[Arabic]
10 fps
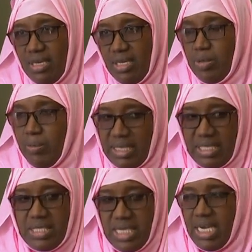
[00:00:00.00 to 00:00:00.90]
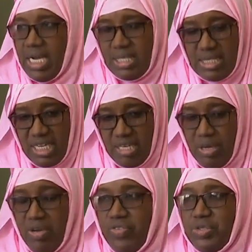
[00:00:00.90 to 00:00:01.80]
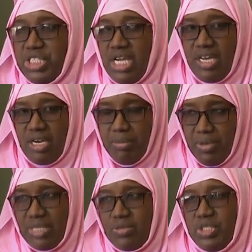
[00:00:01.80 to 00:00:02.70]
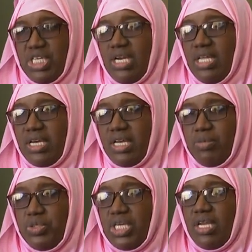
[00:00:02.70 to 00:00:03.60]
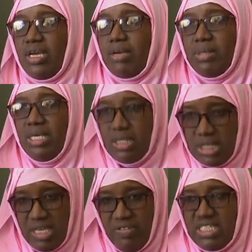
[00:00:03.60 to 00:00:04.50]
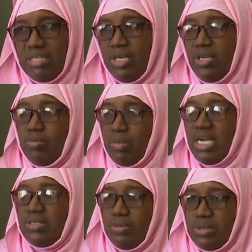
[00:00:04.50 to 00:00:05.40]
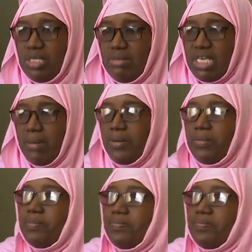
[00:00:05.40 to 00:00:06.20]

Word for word: المبادره زين عدل سالم وانا ان شاء الله يا ربي يعتنوا الشرع عليها كامل ان شاء الله يا ربي تستفاد جميع الامهات والمسلمين كاملهم